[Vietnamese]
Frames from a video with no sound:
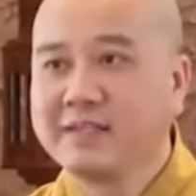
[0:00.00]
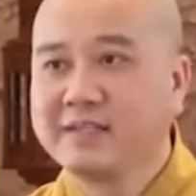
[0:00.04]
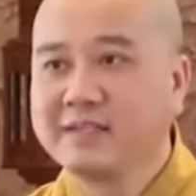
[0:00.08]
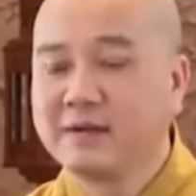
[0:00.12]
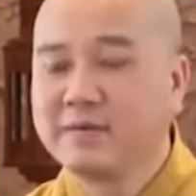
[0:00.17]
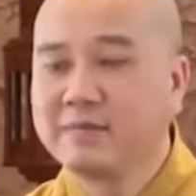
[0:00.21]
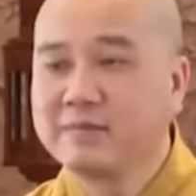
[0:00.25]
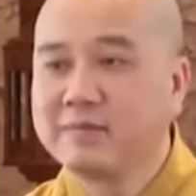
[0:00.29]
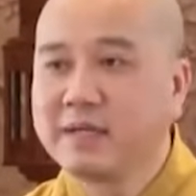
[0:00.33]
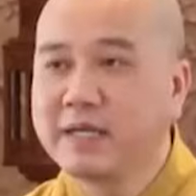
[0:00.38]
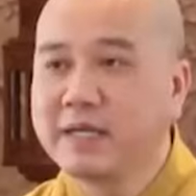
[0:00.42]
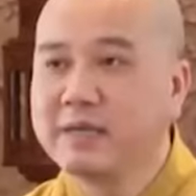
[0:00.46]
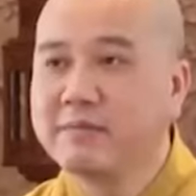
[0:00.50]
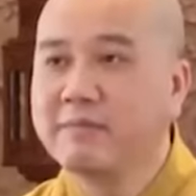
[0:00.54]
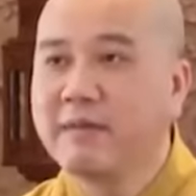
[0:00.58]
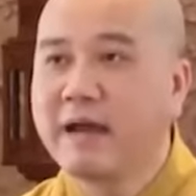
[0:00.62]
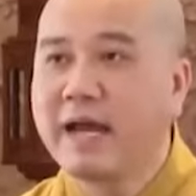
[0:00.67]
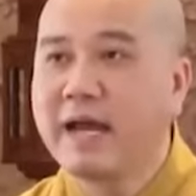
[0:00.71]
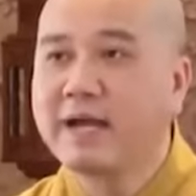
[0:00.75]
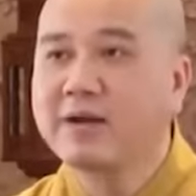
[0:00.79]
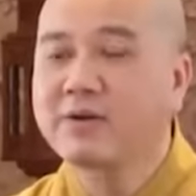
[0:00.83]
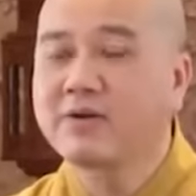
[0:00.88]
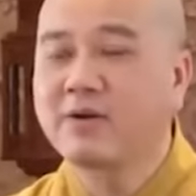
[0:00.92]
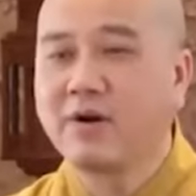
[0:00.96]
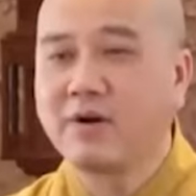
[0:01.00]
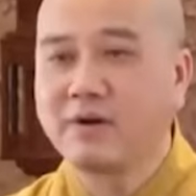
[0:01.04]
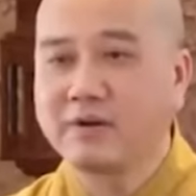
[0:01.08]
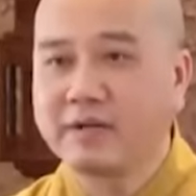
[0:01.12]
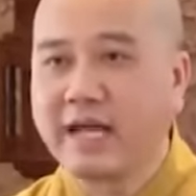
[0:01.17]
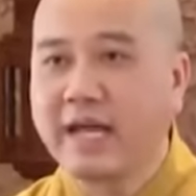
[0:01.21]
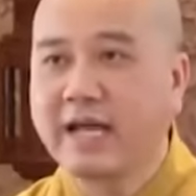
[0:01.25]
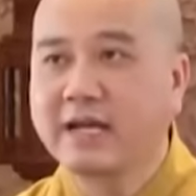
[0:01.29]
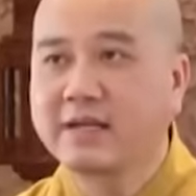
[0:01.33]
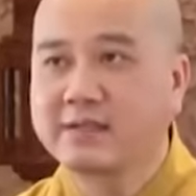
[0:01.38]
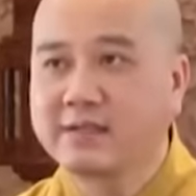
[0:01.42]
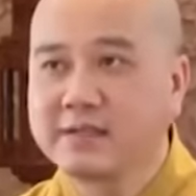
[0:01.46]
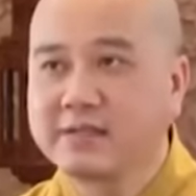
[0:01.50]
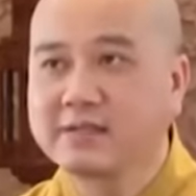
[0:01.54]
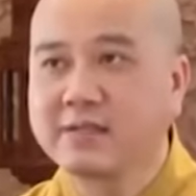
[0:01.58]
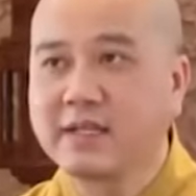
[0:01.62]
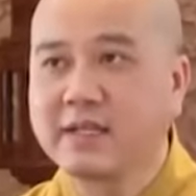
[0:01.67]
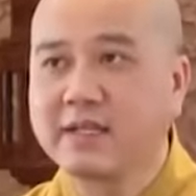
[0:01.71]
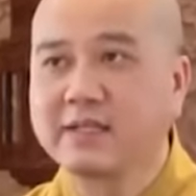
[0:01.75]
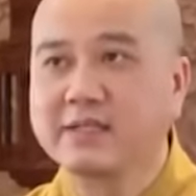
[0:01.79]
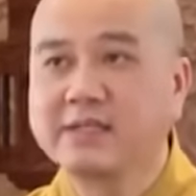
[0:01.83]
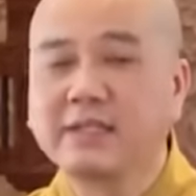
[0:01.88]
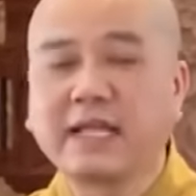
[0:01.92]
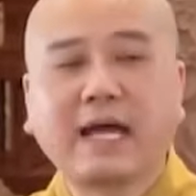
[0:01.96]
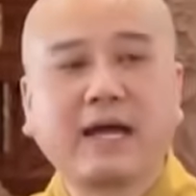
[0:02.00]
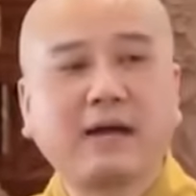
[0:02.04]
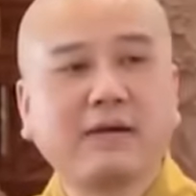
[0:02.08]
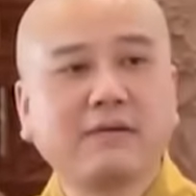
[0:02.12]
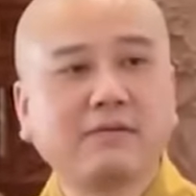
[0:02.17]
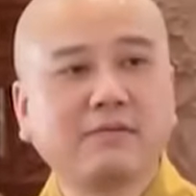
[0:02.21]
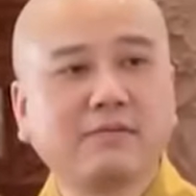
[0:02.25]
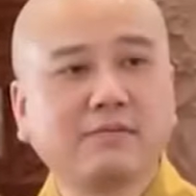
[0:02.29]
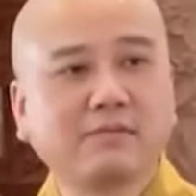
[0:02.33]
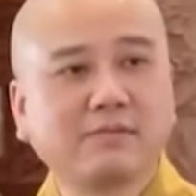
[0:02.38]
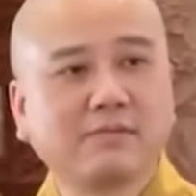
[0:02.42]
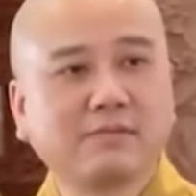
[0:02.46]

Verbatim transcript: trong khi má còn đang rất tỉnh táo